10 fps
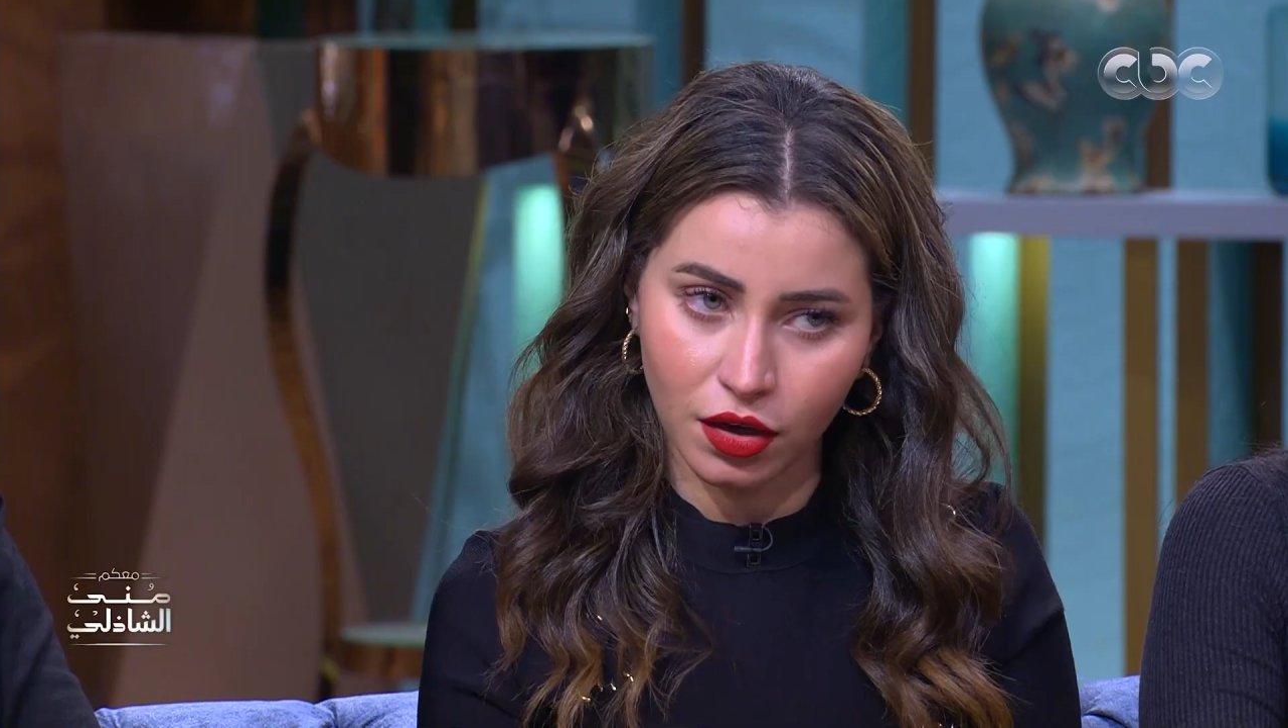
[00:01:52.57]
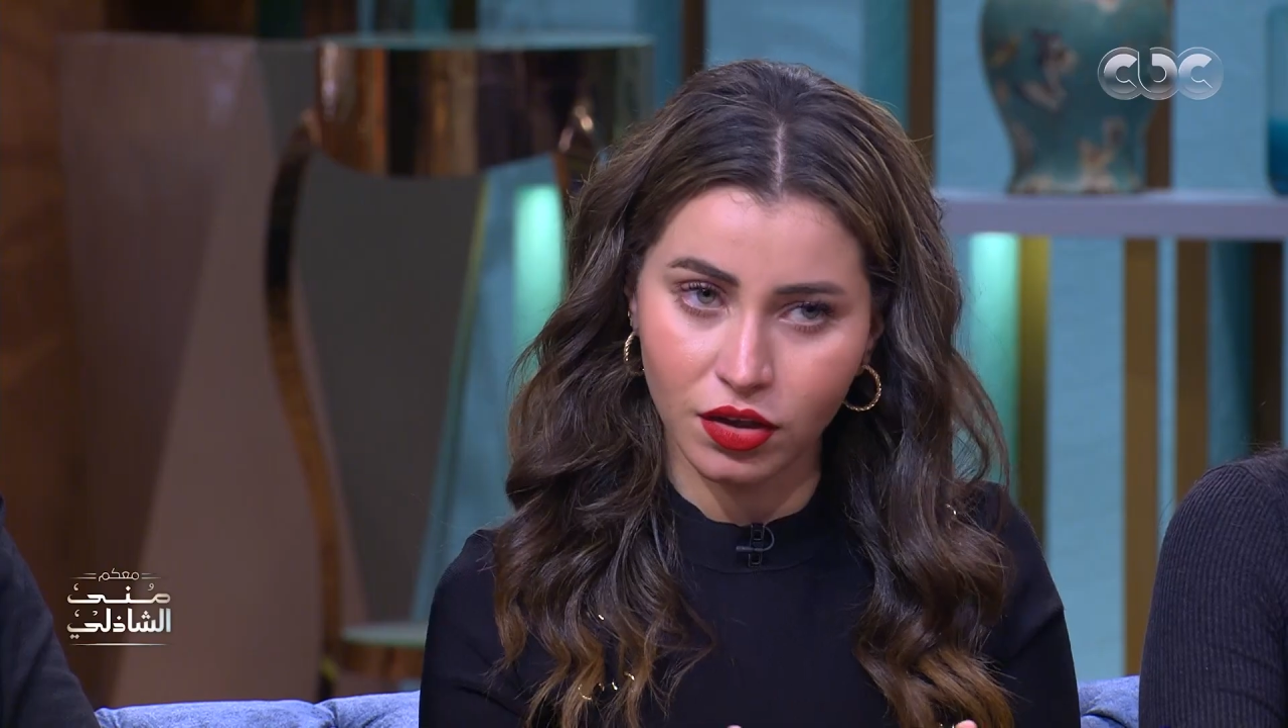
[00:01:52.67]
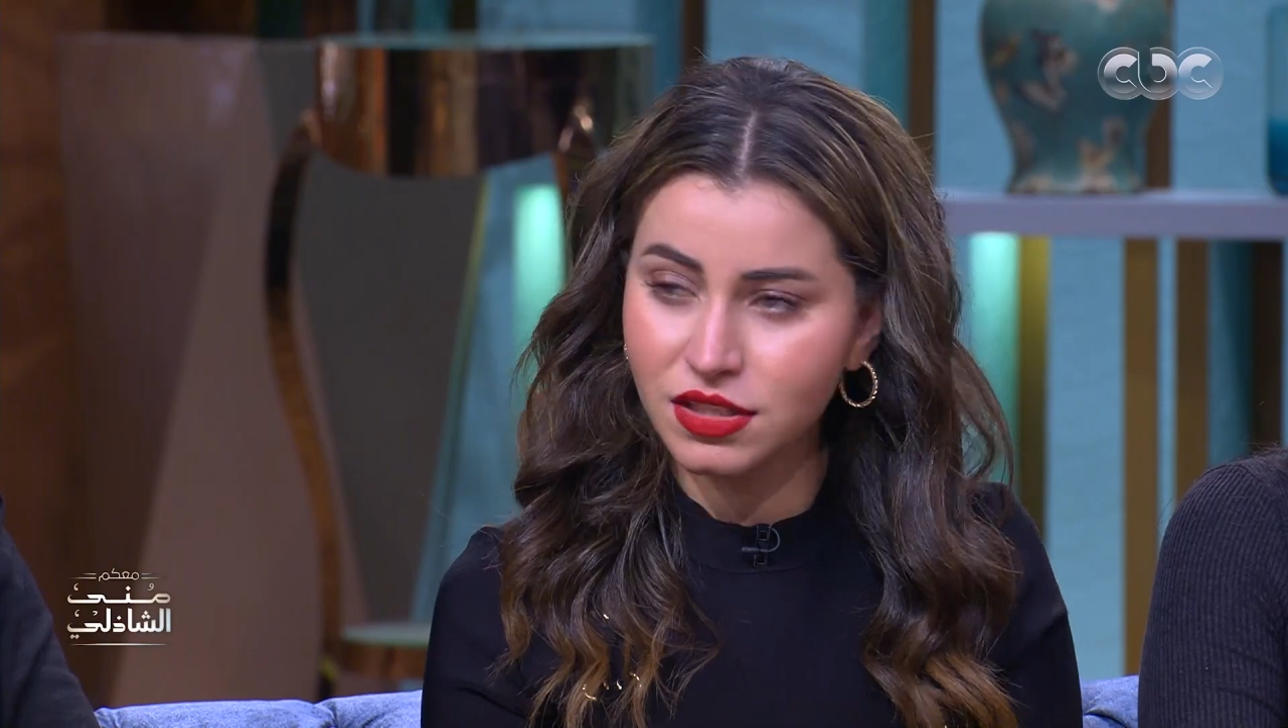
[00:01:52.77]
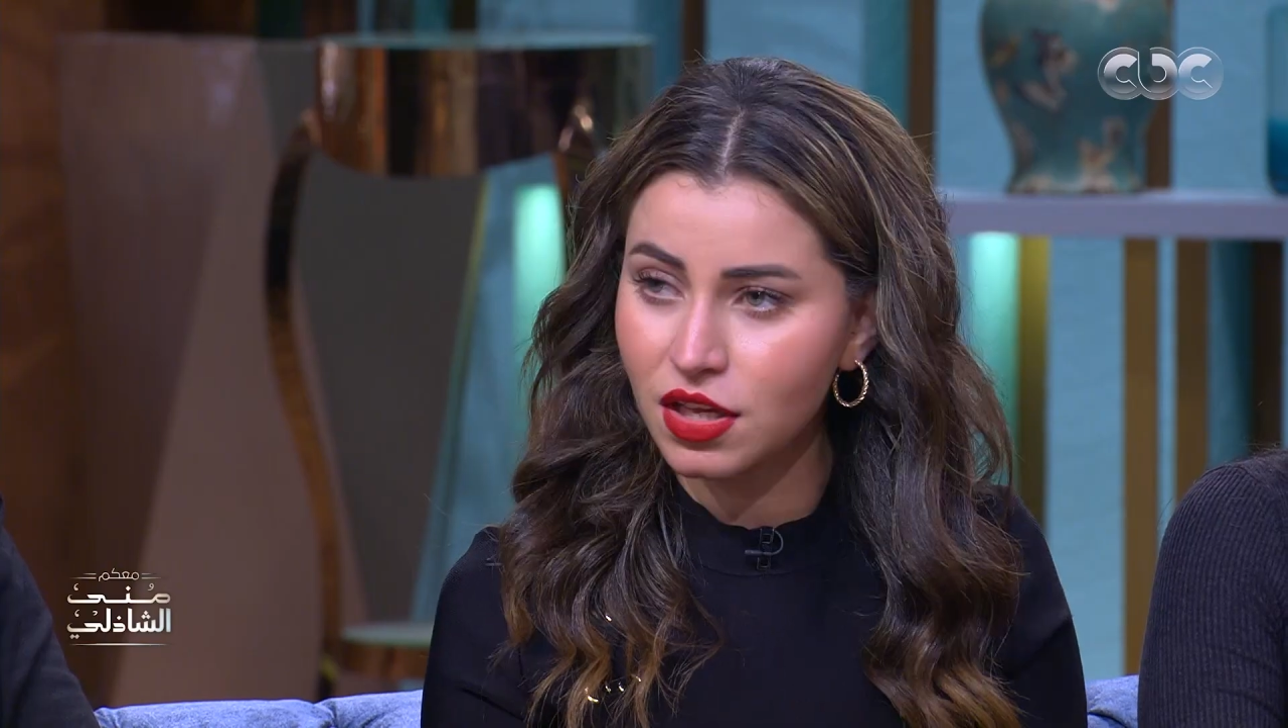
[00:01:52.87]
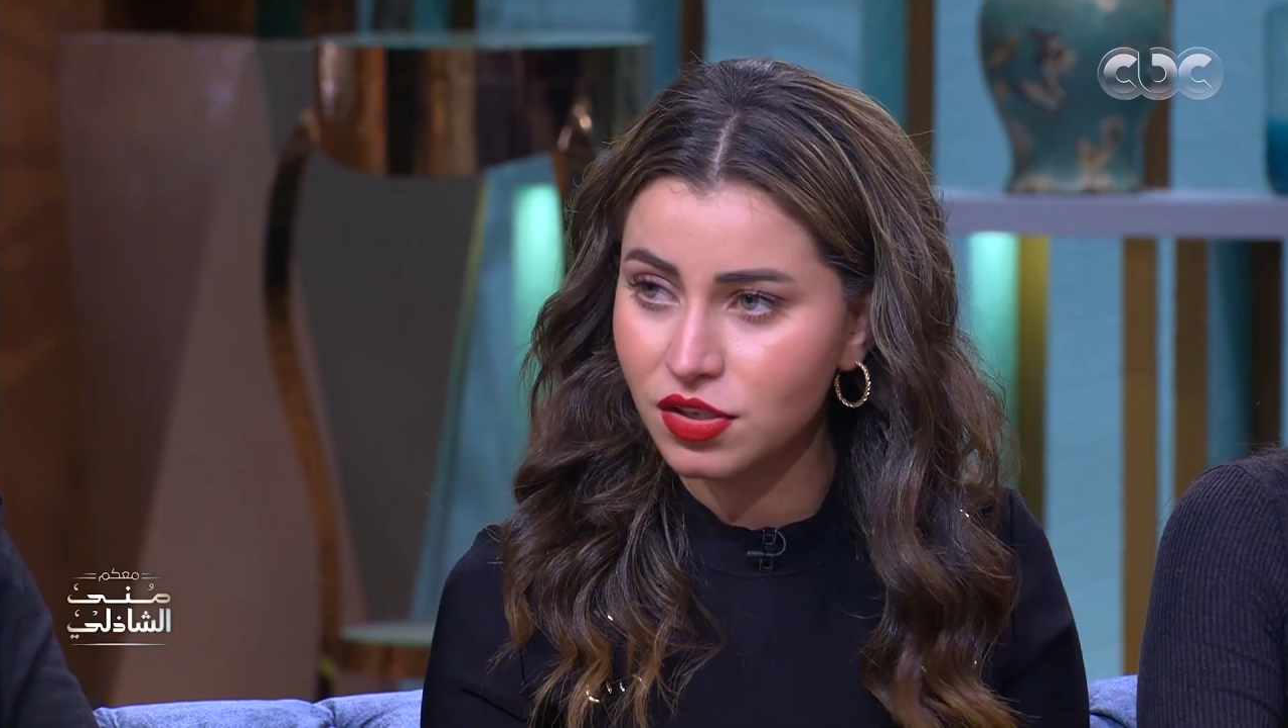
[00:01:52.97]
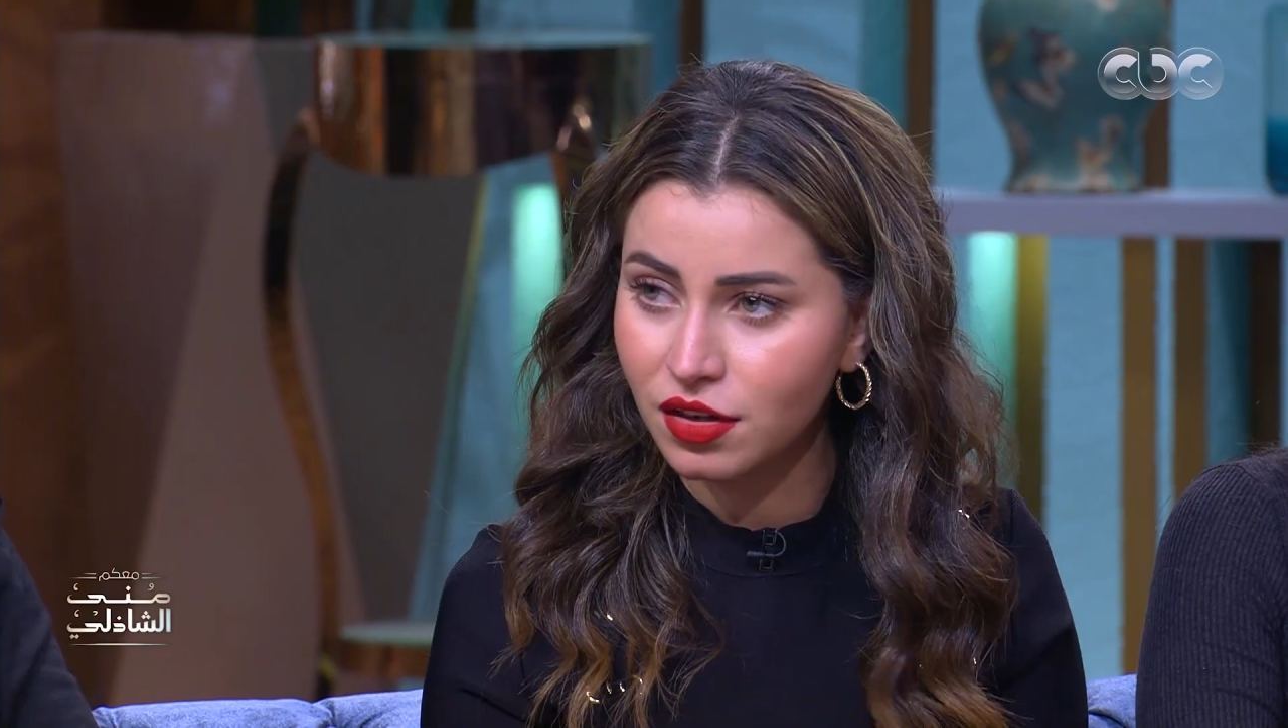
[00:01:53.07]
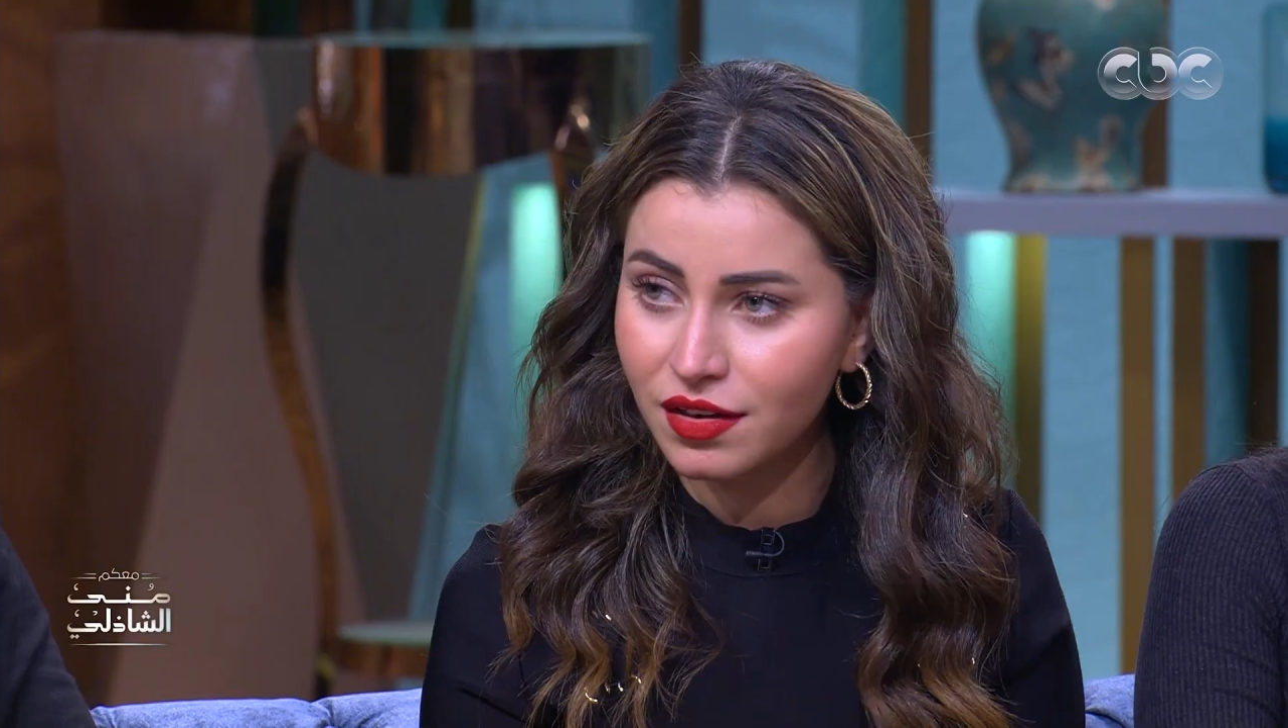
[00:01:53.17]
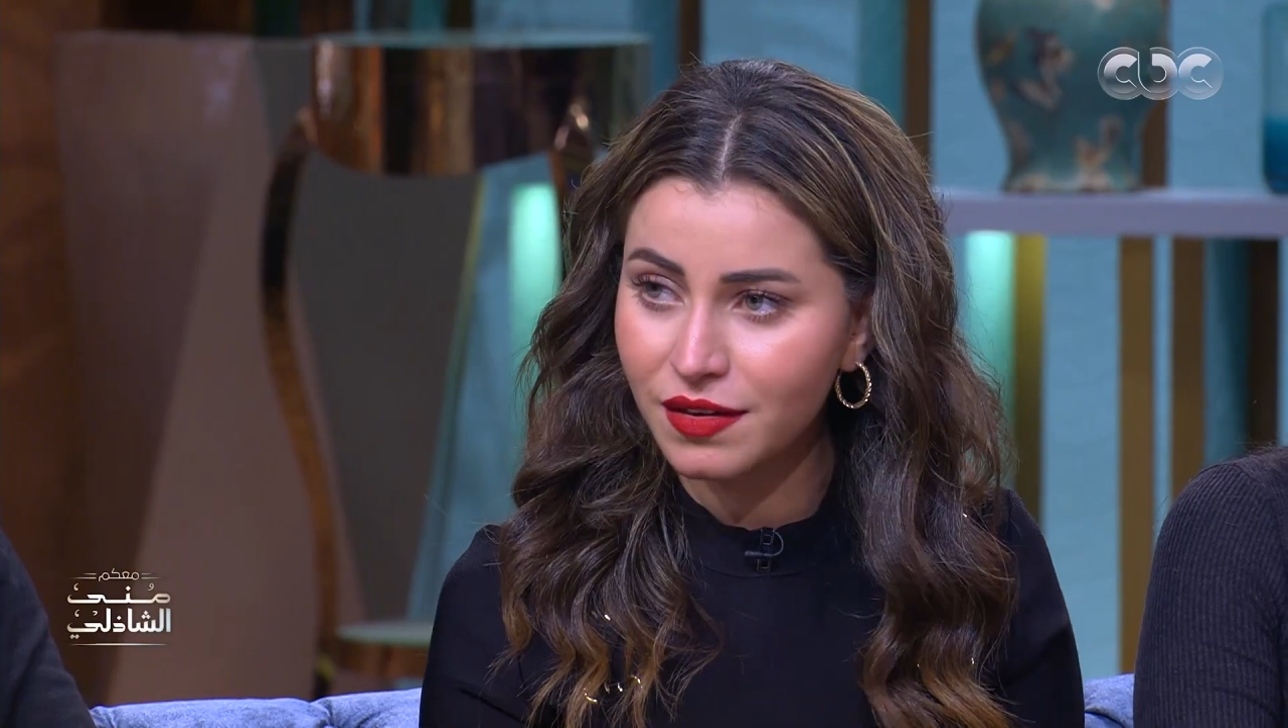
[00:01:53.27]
خلاص يا ساره